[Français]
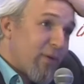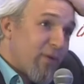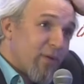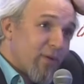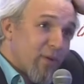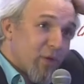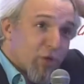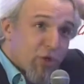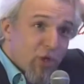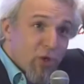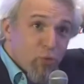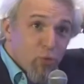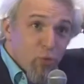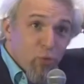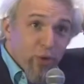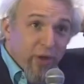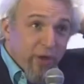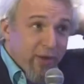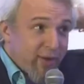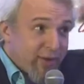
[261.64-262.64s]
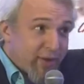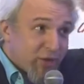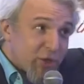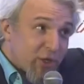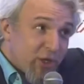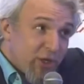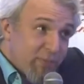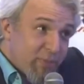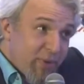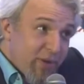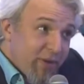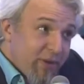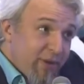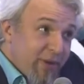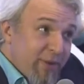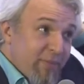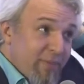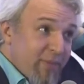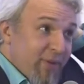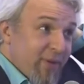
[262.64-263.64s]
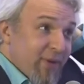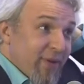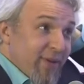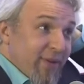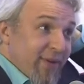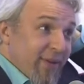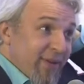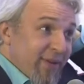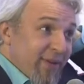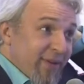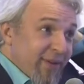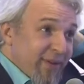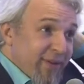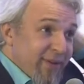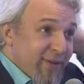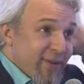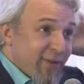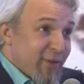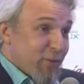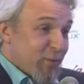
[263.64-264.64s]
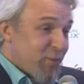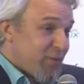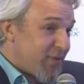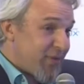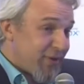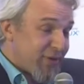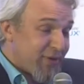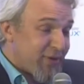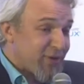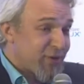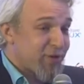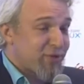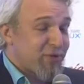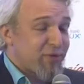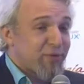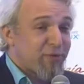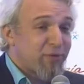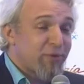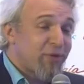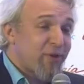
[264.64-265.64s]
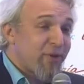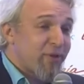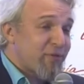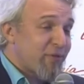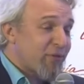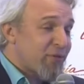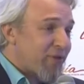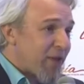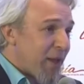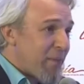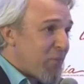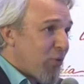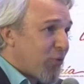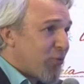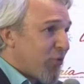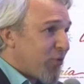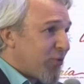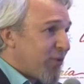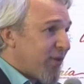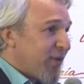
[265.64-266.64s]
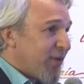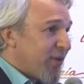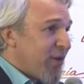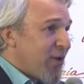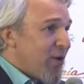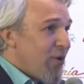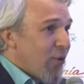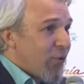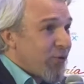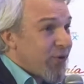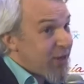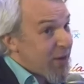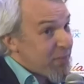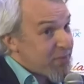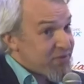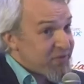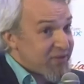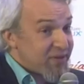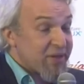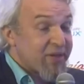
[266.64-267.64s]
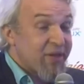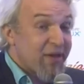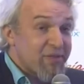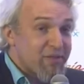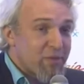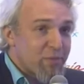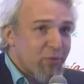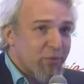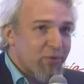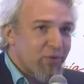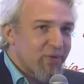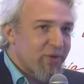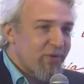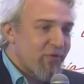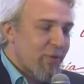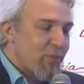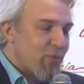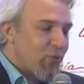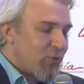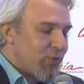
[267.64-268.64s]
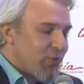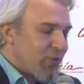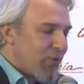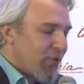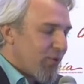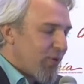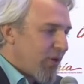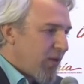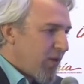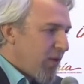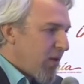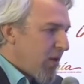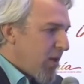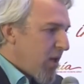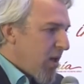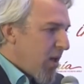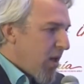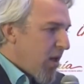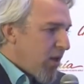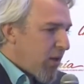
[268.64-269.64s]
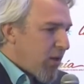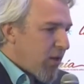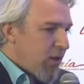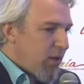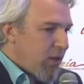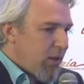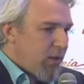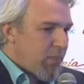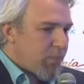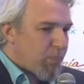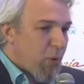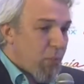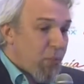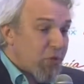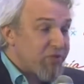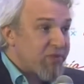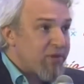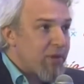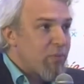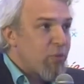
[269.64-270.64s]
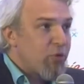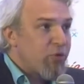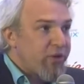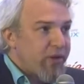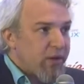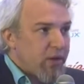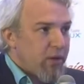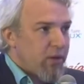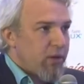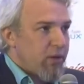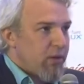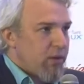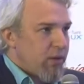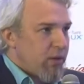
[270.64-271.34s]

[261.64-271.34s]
de chez Google, de chez IBM, des, sociétés, sociétés, importantes qui ont des capacités très importantes d'avoir beaucoup de données et qui proposent des modèles